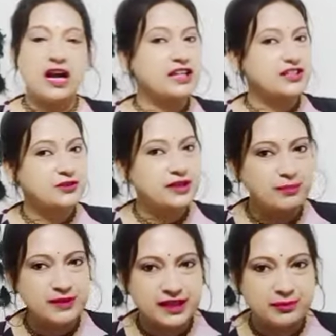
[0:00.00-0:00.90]
আশা করি
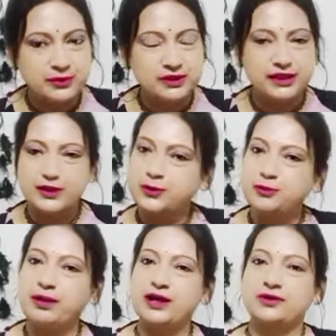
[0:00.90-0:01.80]
আপনারা প্রত্যেকে খুব
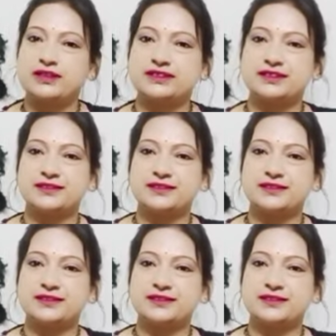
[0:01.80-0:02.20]
ভালো আছেন